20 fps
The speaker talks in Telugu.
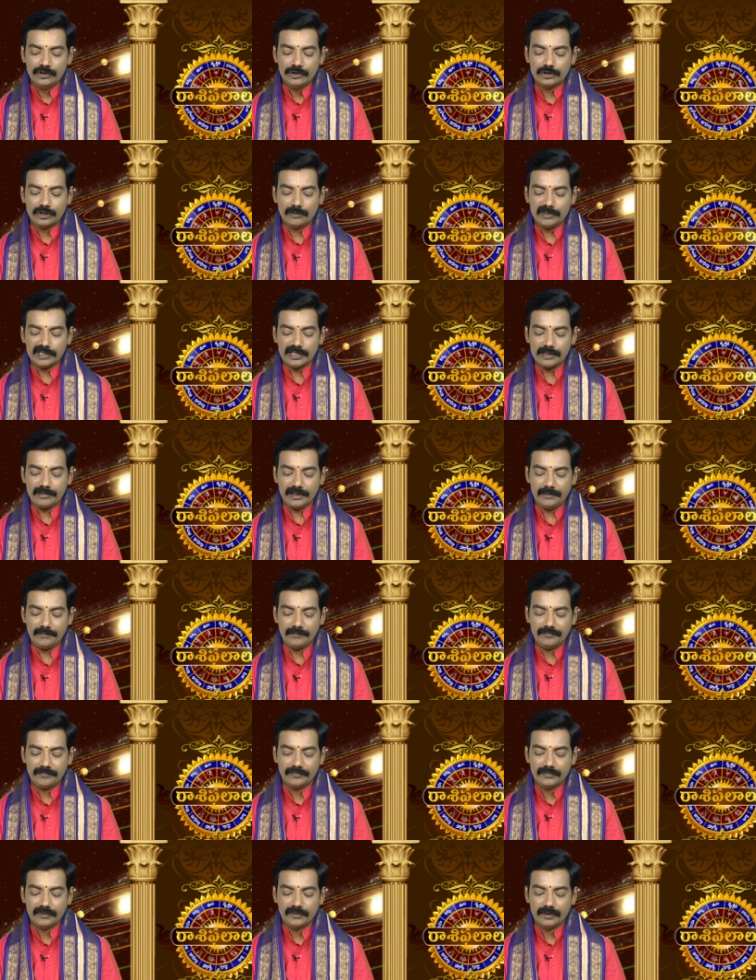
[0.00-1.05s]
శుభ సమయం
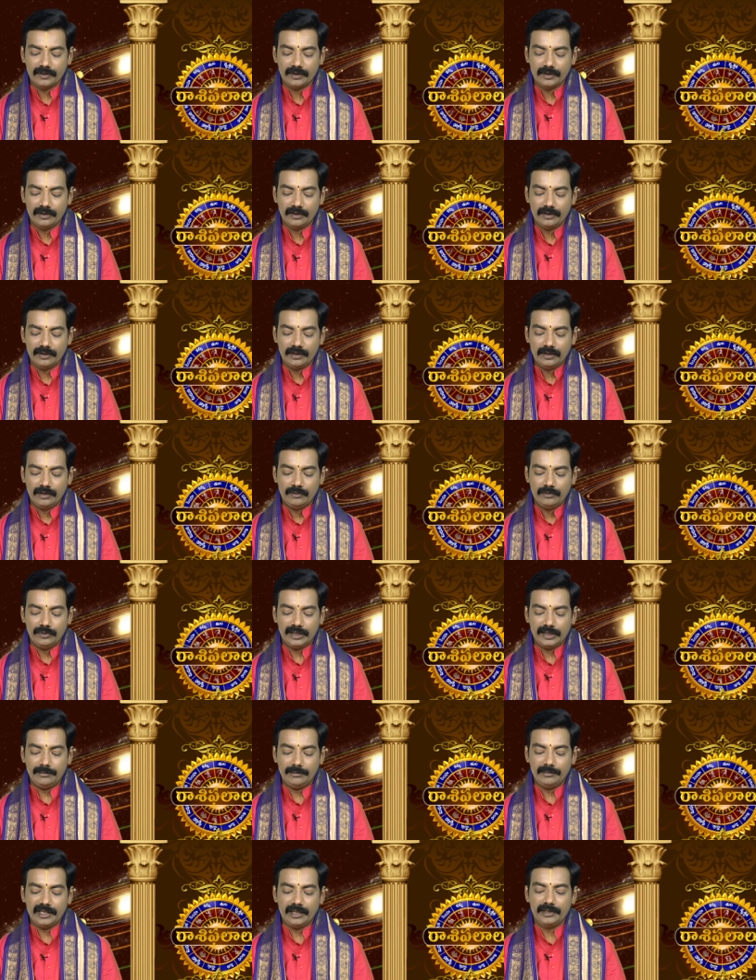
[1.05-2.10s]

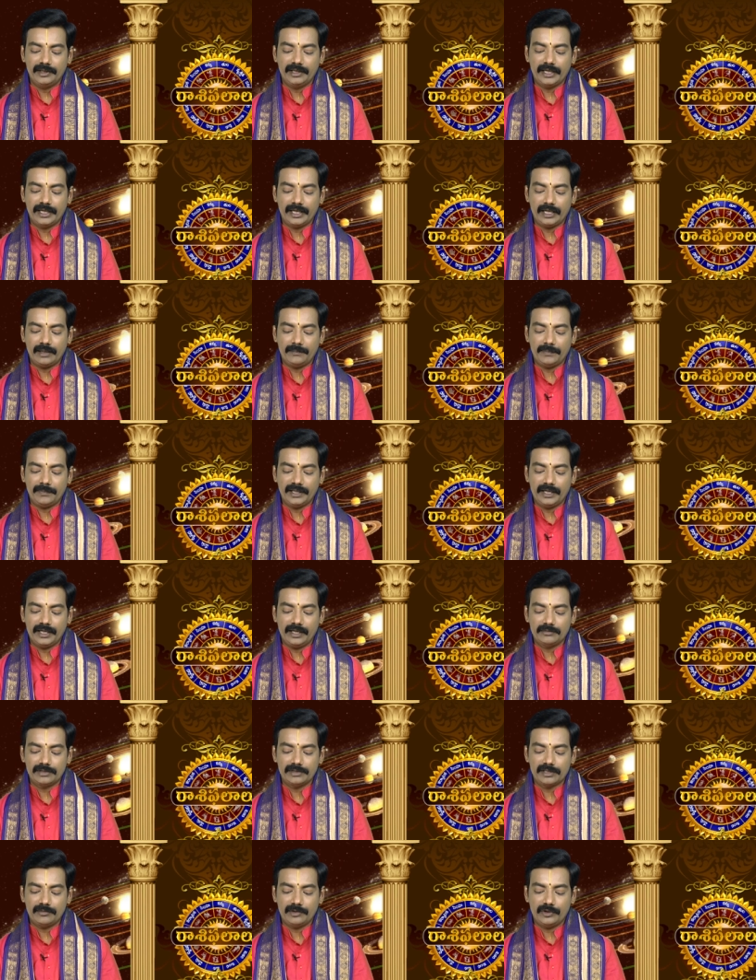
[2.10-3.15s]
ఉదయం ఎనిమిది గంటల పదిహేను
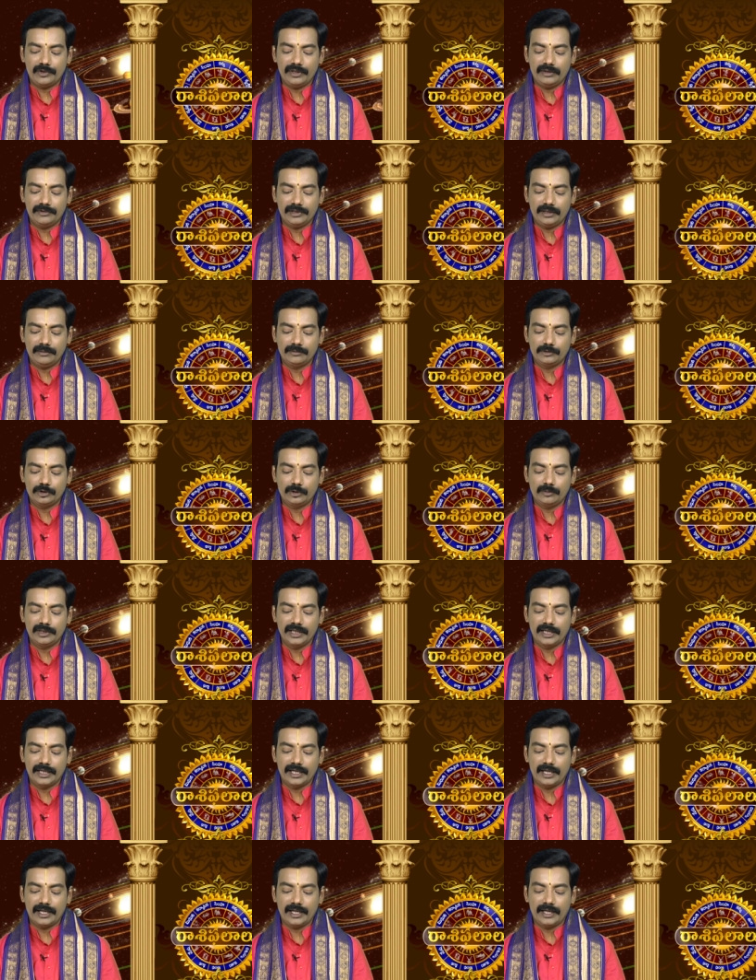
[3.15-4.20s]
నిమిషముల నుండి ఉదయం తొమ్మిది
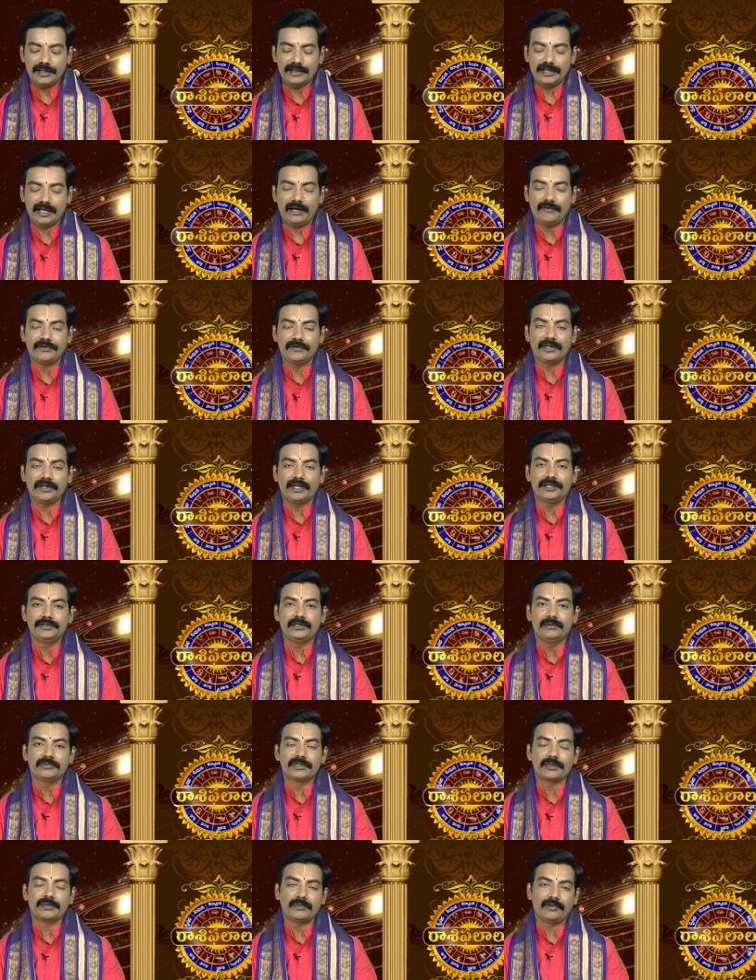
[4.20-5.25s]
గంటల యాభై ఐదు
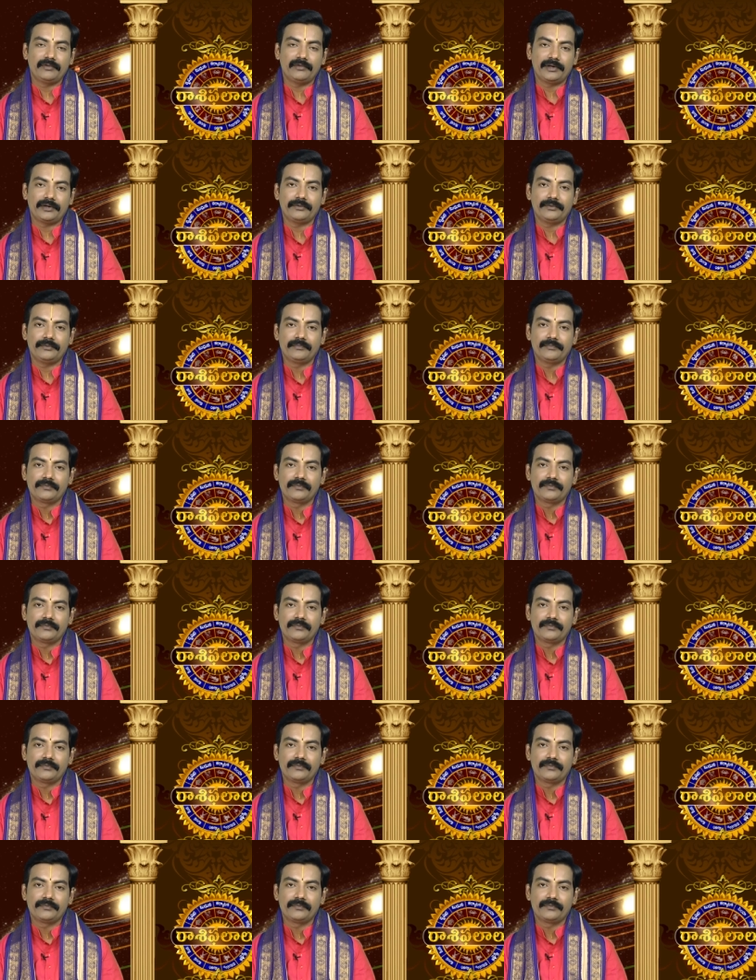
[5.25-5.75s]
నిమిషముల వరకు